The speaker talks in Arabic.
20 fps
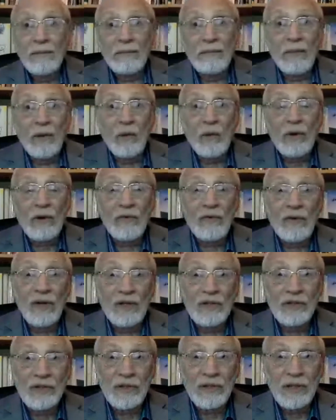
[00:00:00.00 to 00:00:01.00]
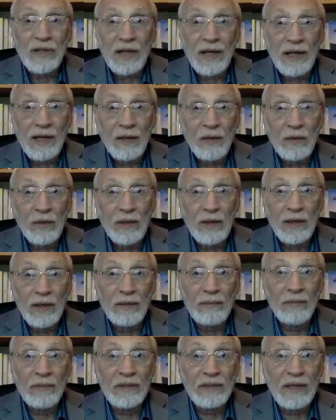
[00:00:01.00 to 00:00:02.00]
موقف الشيعة
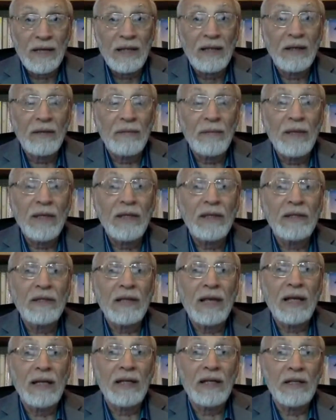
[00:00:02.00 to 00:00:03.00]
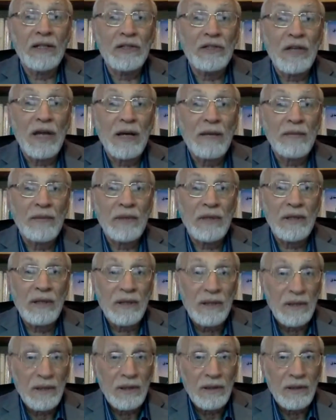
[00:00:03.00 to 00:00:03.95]
وأئمة أهل البيت الإيجابي